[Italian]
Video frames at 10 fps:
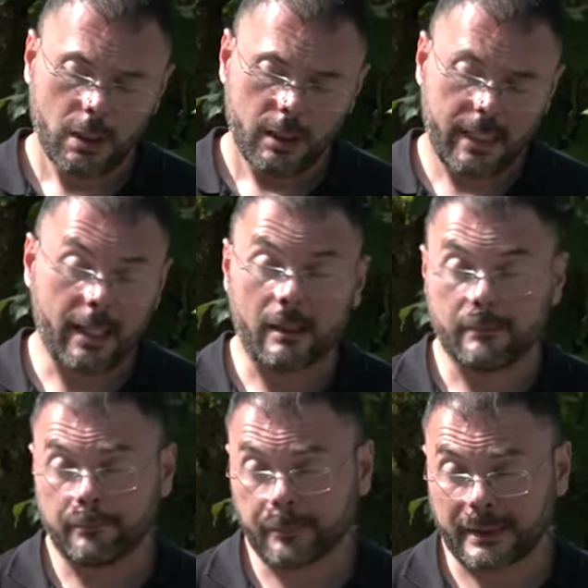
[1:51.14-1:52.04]
che è
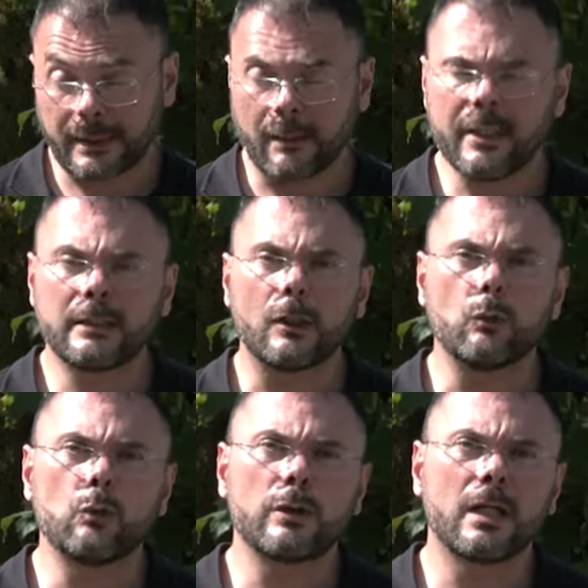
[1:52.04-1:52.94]
praticamente
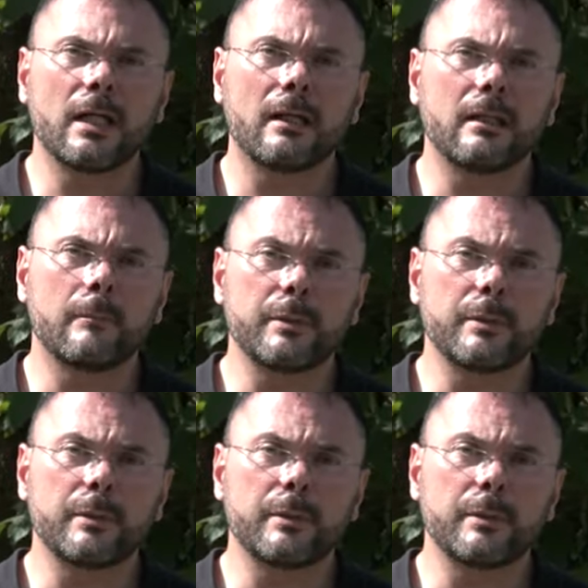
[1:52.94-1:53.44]
un eh,